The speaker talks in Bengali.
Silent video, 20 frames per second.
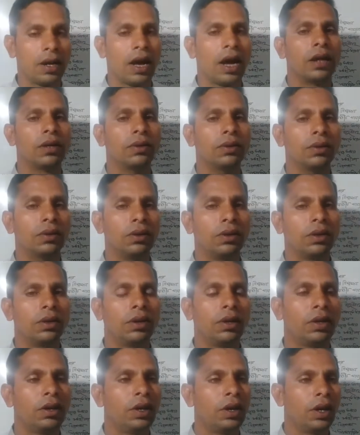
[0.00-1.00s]
কারণ
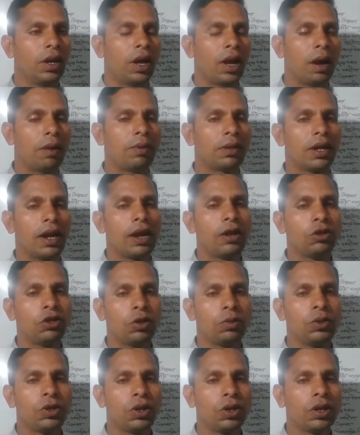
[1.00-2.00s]
আমাদের আলোচ্য
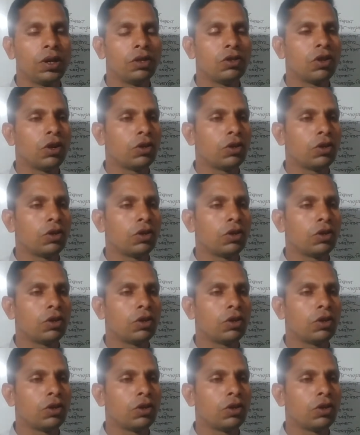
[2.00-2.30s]
বিষয় কি